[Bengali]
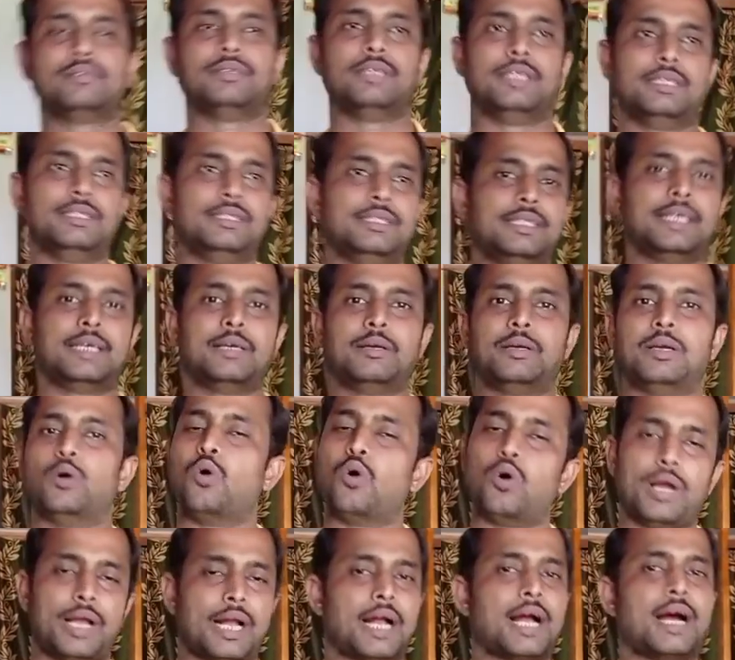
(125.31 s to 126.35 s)
নিজে ও
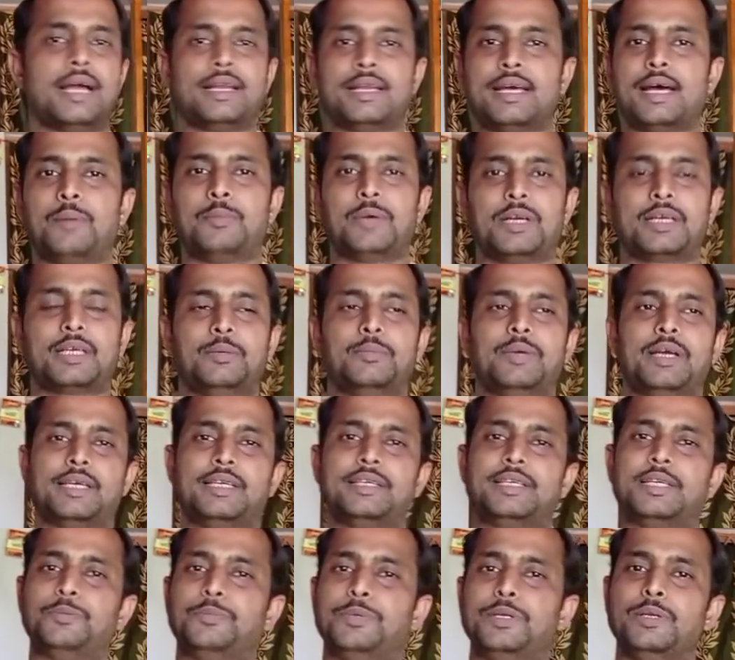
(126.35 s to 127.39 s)
এখানে আমাকে ব্যাগে
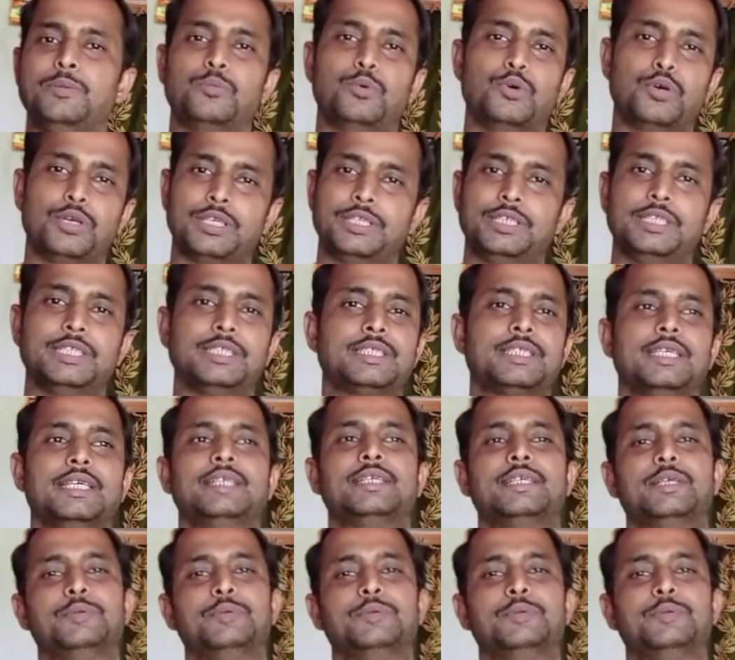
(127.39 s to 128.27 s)
টিফিন ভরে দিচ্ছে